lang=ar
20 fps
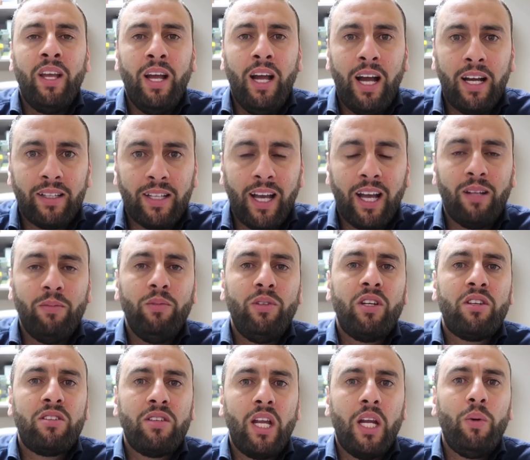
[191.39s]
حتاخذ
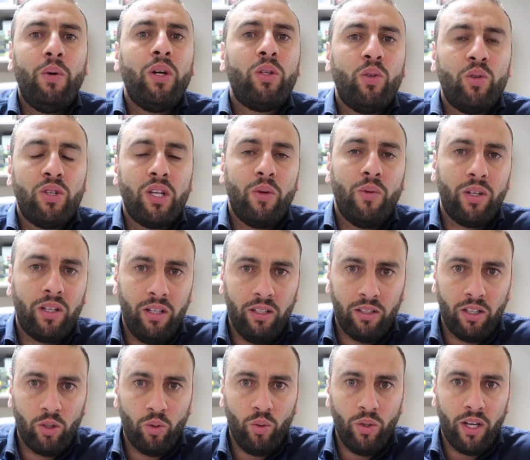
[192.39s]
منك سنوات وسنوات
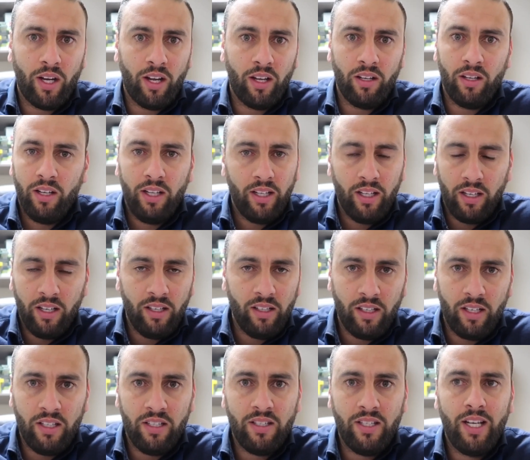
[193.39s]
لتطويرها
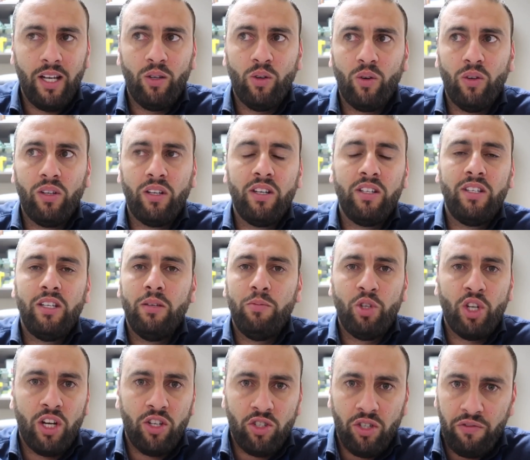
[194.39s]
الانجليزيه اللغه الانجليزيه
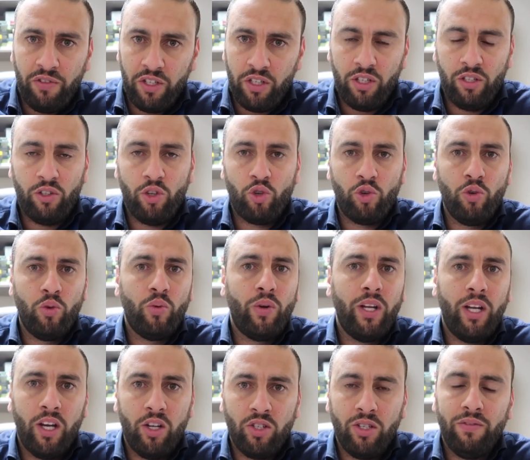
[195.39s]
مش حتجي في ستة شهور
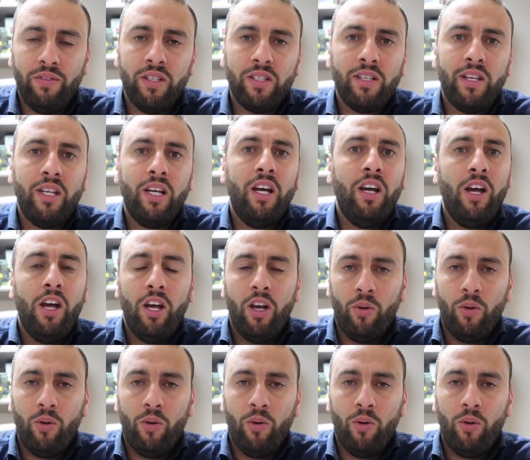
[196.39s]
ولا حتجي في سنه